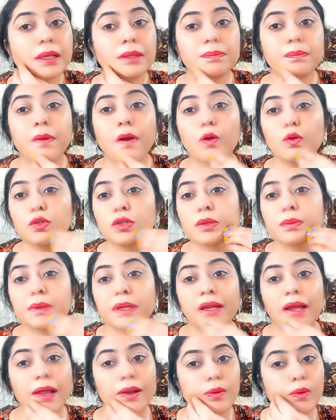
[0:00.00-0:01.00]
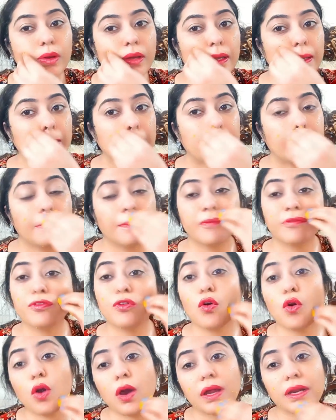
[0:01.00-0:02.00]
बाद पाउडर बना लोगे और
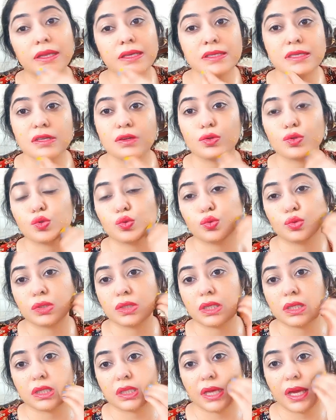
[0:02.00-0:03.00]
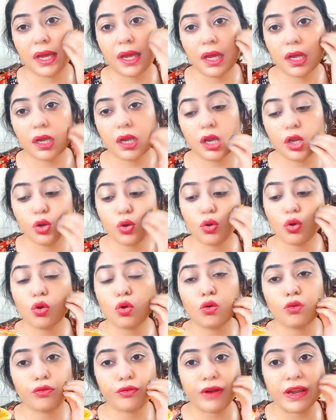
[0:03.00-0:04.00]
वो हर किसी को सूट करता है तो ये लोगों
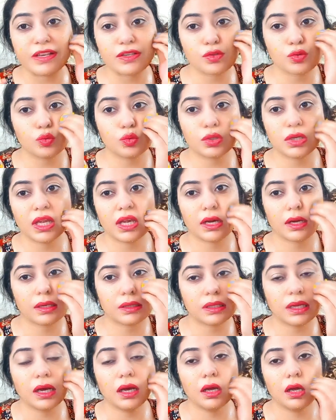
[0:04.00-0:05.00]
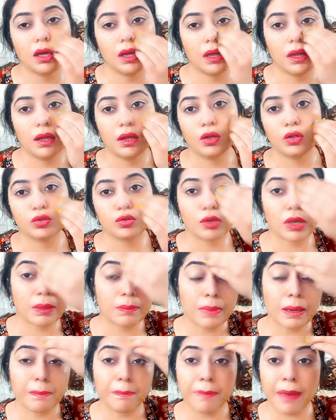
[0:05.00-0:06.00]
को फ्रेश सूट नहीं करता तो
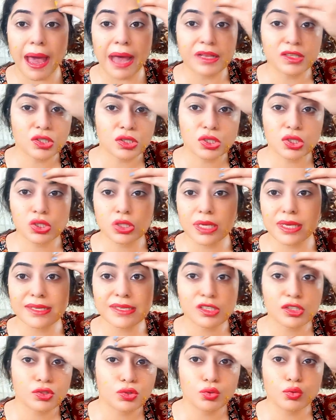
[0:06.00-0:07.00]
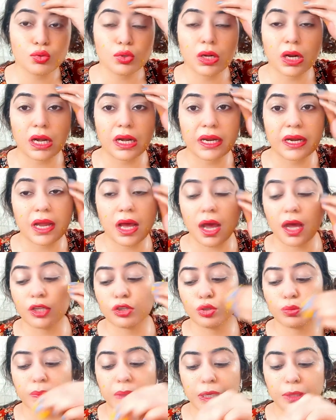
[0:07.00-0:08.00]
एक बार पैच टेस्ट ज़रूर कर लेना
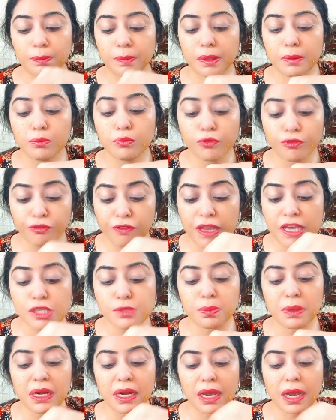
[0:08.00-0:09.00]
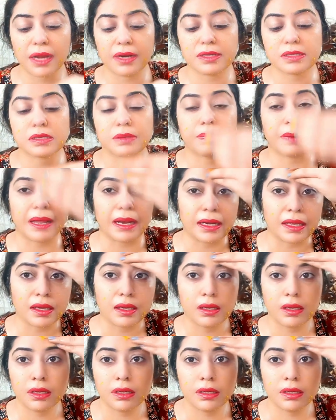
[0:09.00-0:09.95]
हाथों पैरों पर फेस पर लगाने से पहले